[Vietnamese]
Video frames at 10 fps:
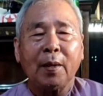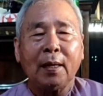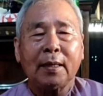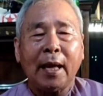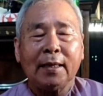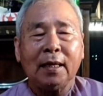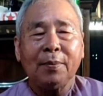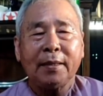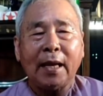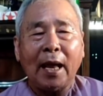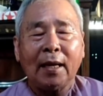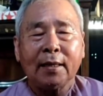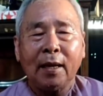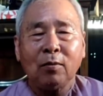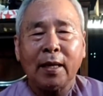à, thay vì phải trả
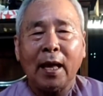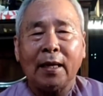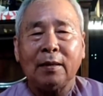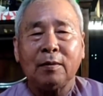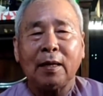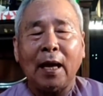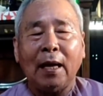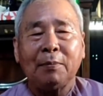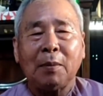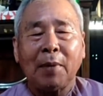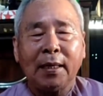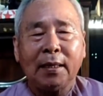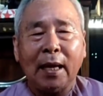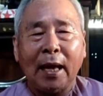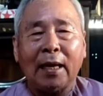kéo dài cả
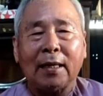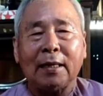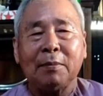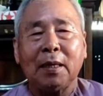mấy ngàn